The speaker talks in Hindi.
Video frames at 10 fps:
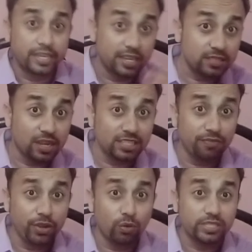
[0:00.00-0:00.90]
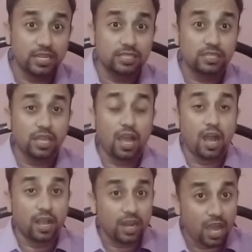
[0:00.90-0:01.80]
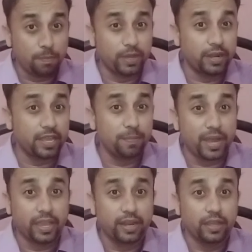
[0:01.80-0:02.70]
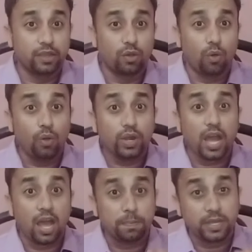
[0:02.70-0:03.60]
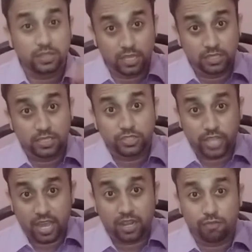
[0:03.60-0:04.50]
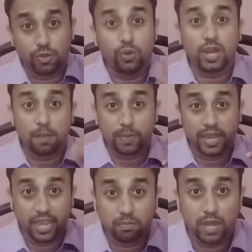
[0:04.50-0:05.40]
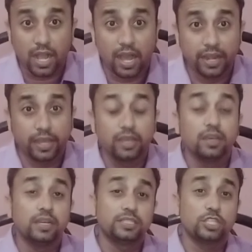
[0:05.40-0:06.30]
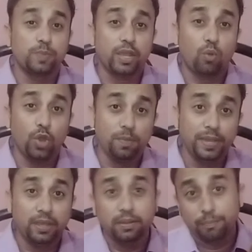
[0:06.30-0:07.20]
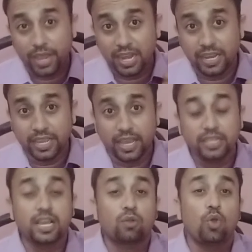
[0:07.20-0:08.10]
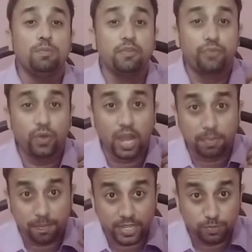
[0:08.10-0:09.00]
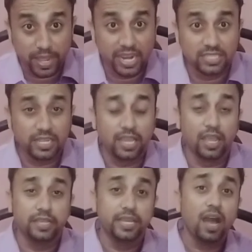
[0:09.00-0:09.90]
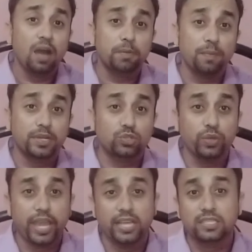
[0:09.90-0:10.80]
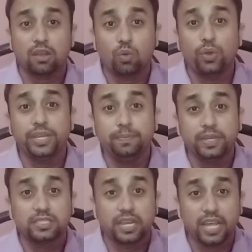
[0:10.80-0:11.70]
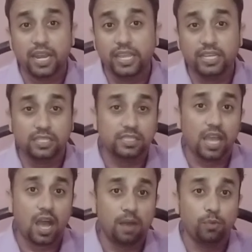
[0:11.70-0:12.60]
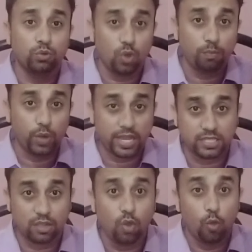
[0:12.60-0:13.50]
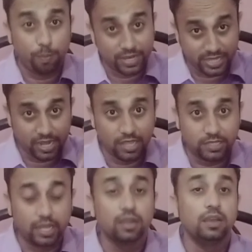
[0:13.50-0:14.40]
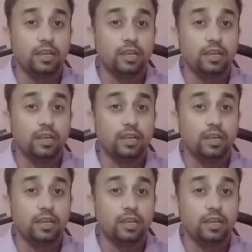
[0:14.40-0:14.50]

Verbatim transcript: किस तरह से फ्री कॉल्स कर सकते हैं अगर आप घर के बाहर हैं और आपका तीन से चार का फ्लोर आपका एक मकान है जिसमें कोई भी बेल नहीं है या कोई भी फ़ोन आपके पास बैलेंस नहीं है या आपके पास कोई ऐसा कोई भी जरिया नहीं है जिससे आप उनको बुला सको ऊपर से नीचे